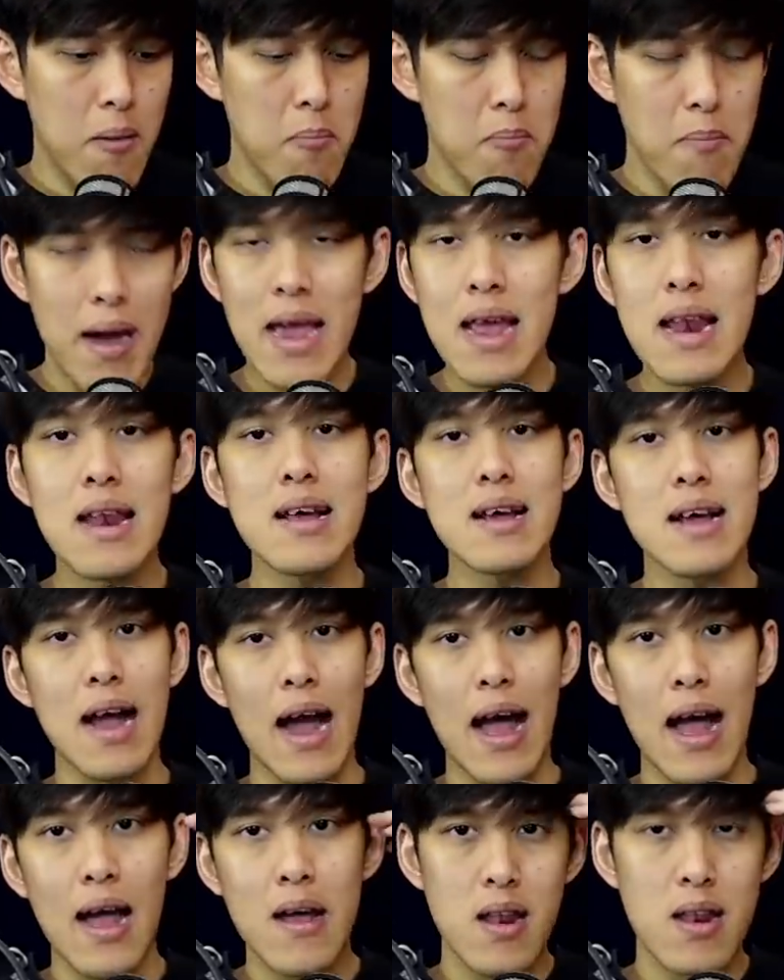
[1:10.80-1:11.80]
ไม่เหลือ
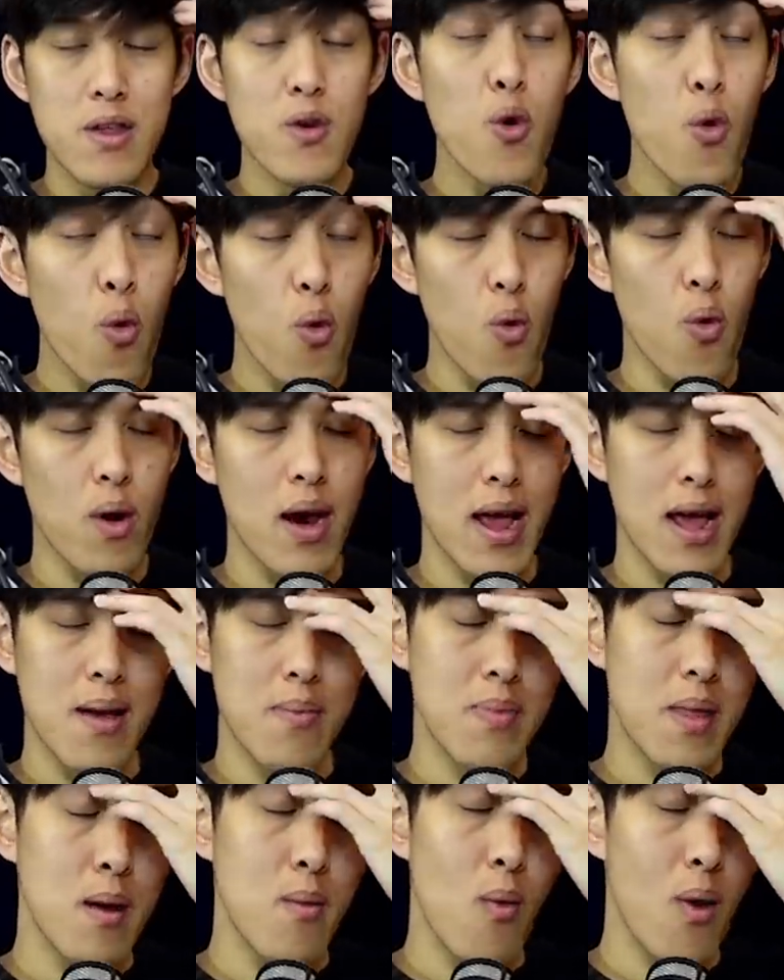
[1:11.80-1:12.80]
อยู่นะครับ
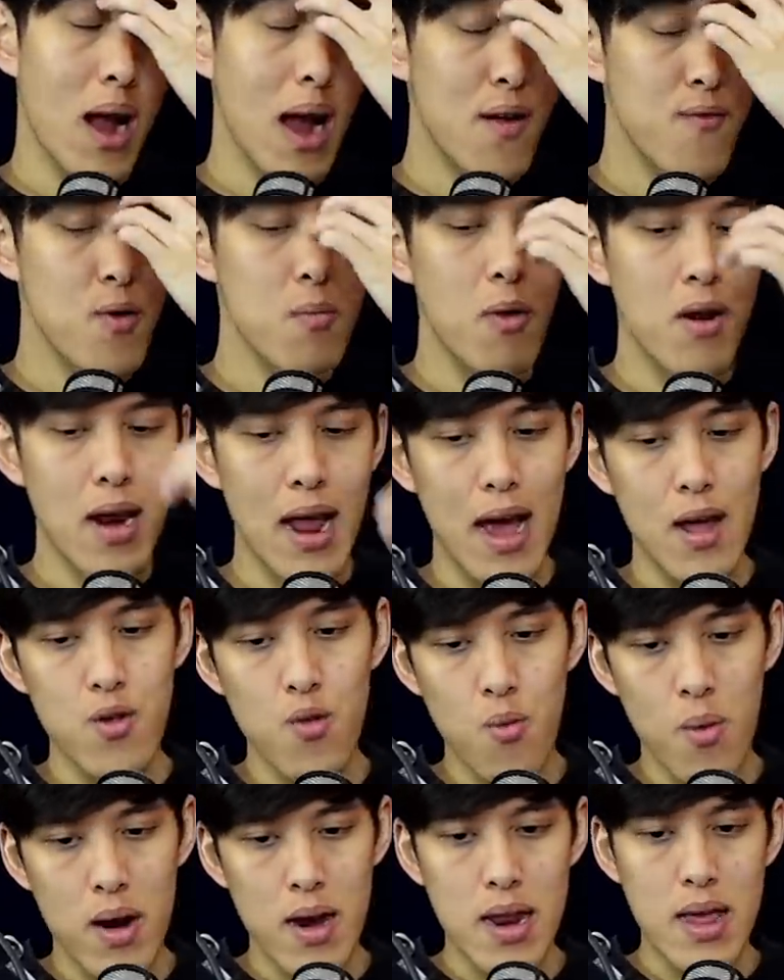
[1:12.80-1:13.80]
ในวงการฟุตบอลไทยทุ
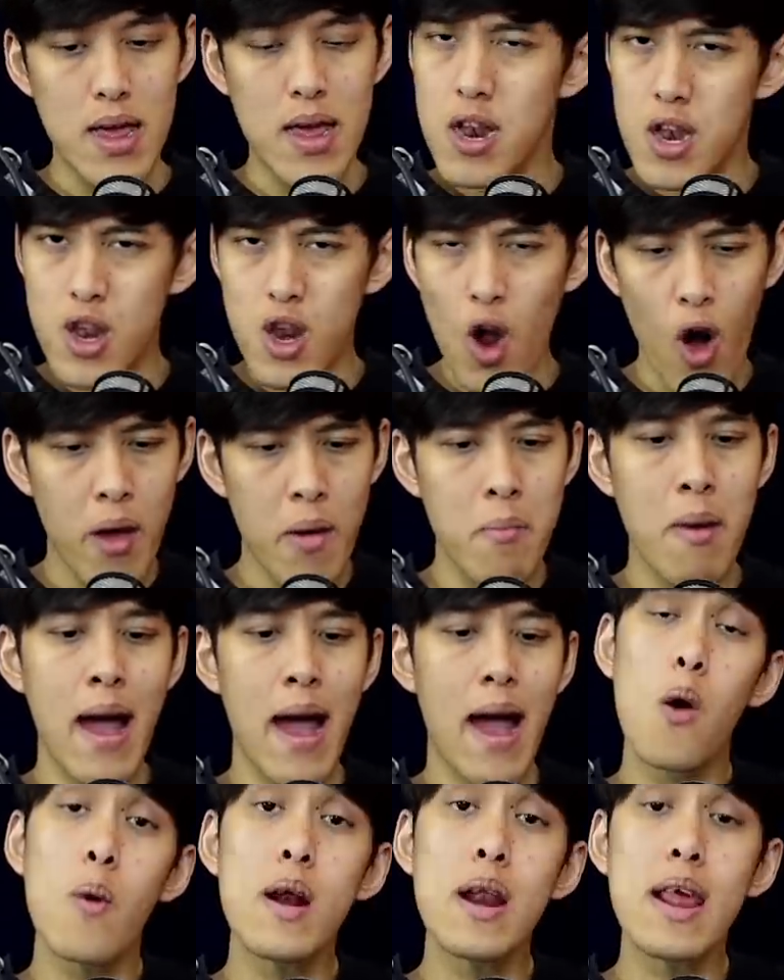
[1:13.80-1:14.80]
กวันนี้น้อยมา
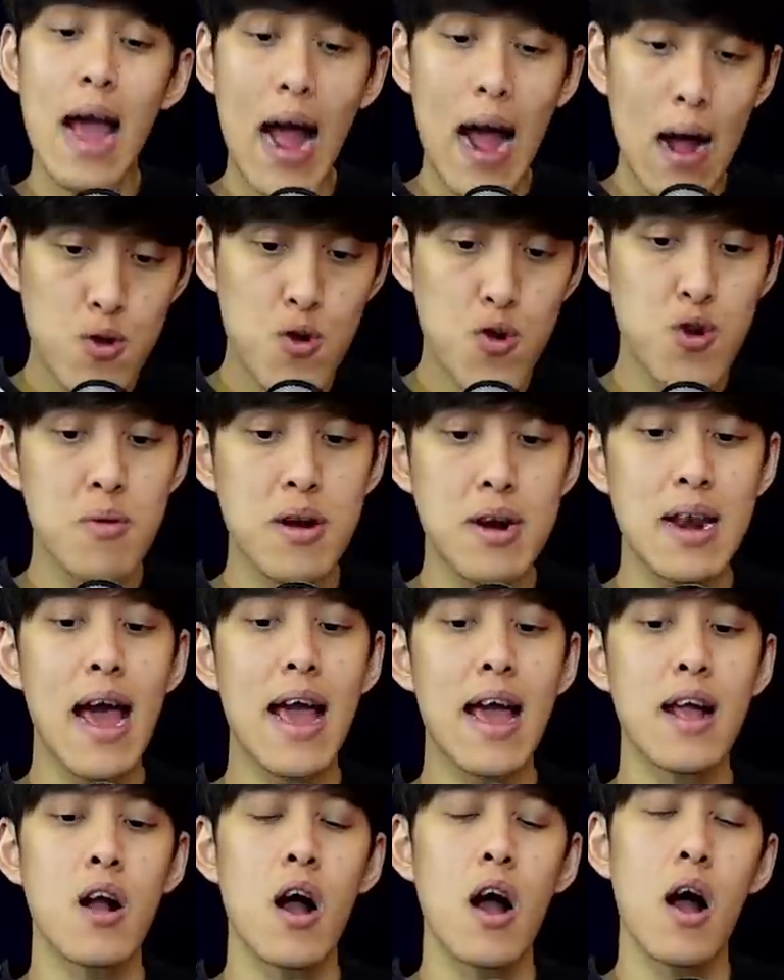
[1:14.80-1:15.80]
ก วันนี้ How to ดูบอลไท
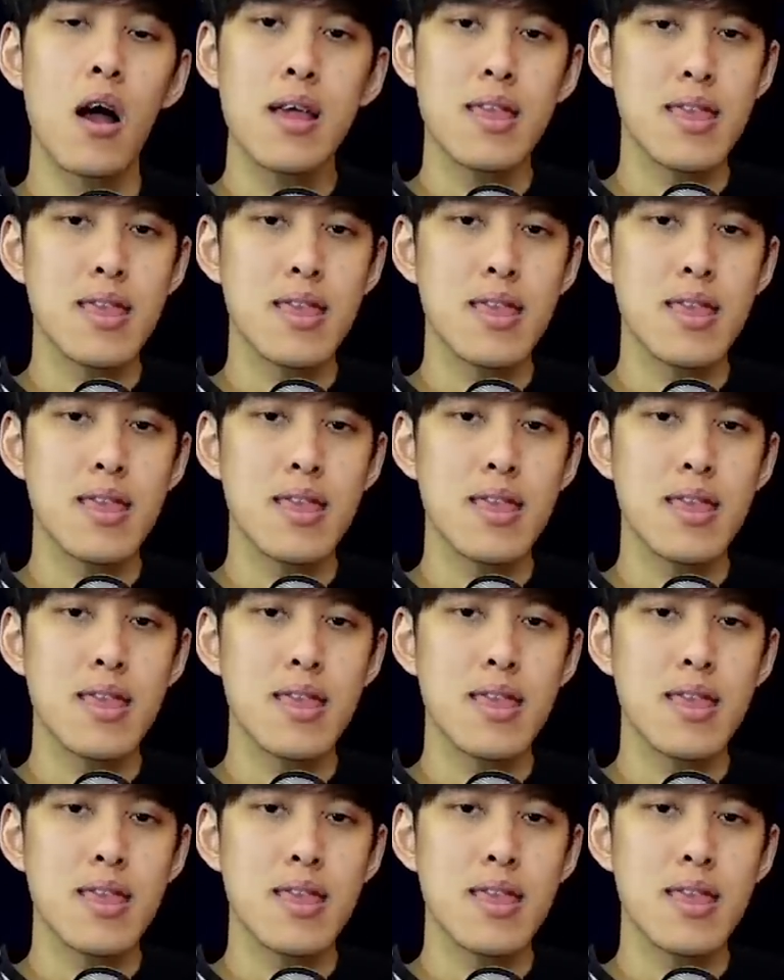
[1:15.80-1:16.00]
ยก็